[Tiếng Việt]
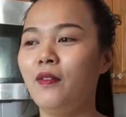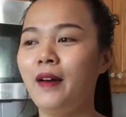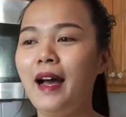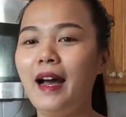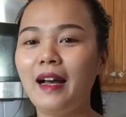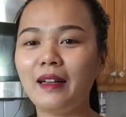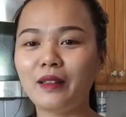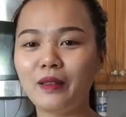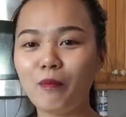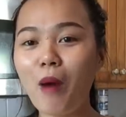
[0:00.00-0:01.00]
Và
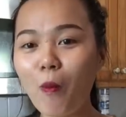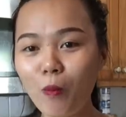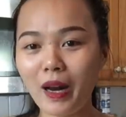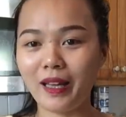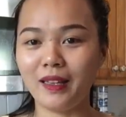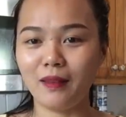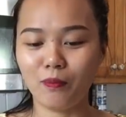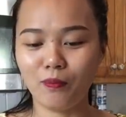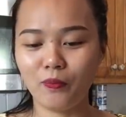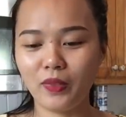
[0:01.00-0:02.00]
mong là
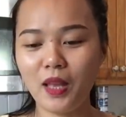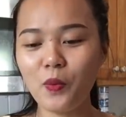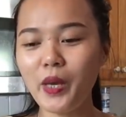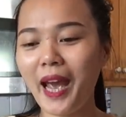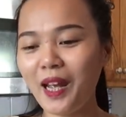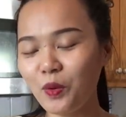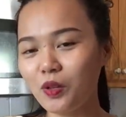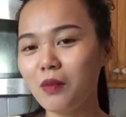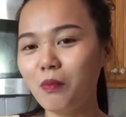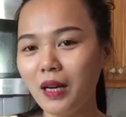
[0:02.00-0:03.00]
nếu như ai yêu
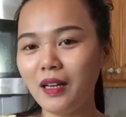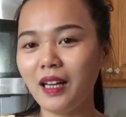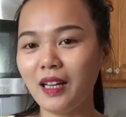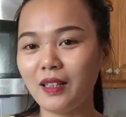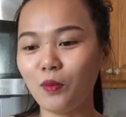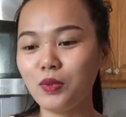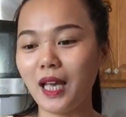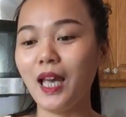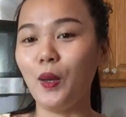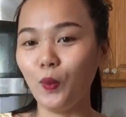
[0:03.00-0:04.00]
thương Minh thì cũng
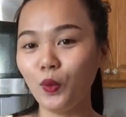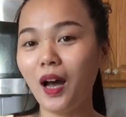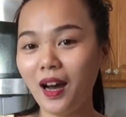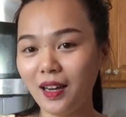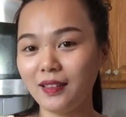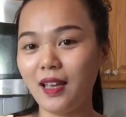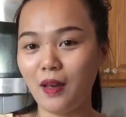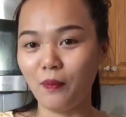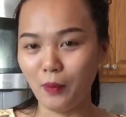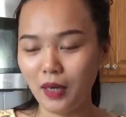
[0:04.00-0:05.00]
sẽ hiểu hơn
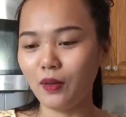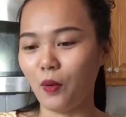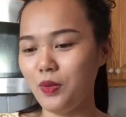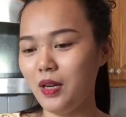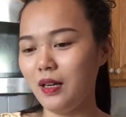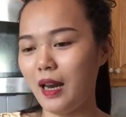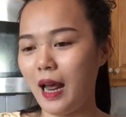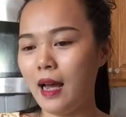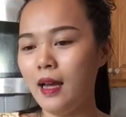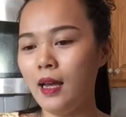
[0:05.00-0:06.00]
về Minh, cũng như
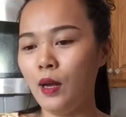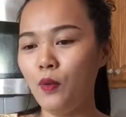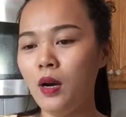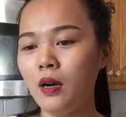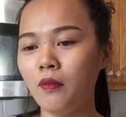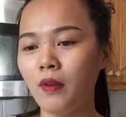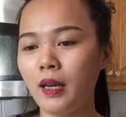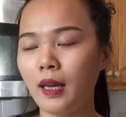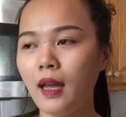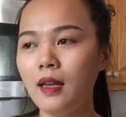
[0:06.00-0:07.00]
là hiểu hơn về